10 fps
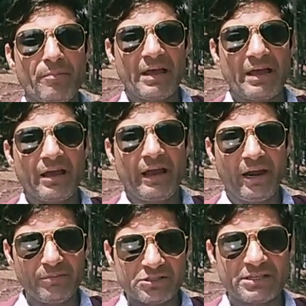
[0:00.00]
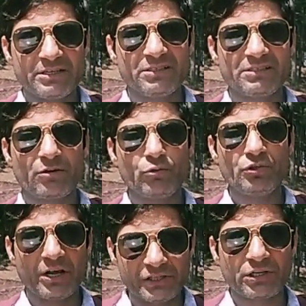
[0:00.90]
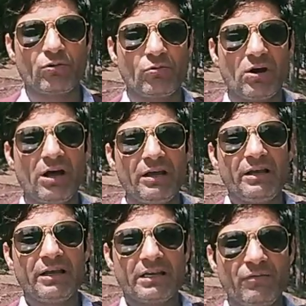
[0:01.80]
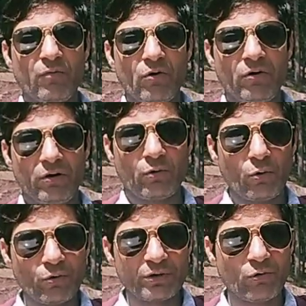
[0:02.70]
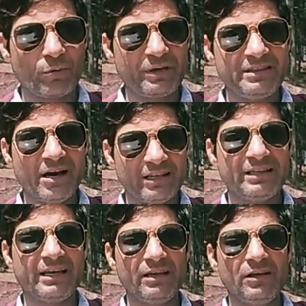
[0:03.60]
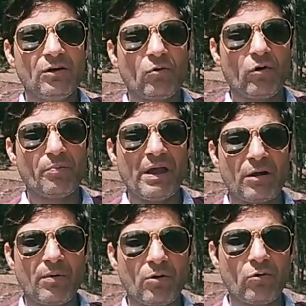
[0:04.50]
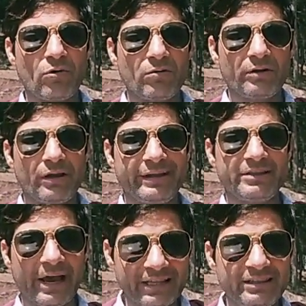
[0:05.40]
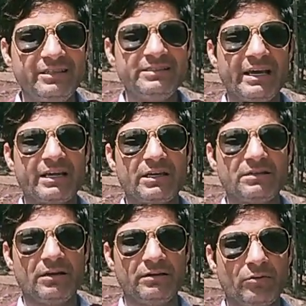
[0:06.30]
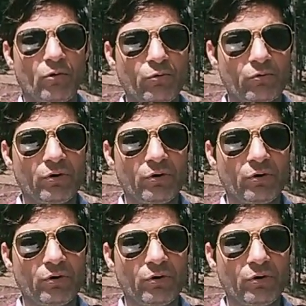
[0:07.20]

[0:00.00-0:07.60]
मैं एडमिनिस्ट्रेशन से गुजारिश करूँगा कि वो रोडों की ओर भी ध्यान दें और महकमा को हिदायत दी जाए कि रोडों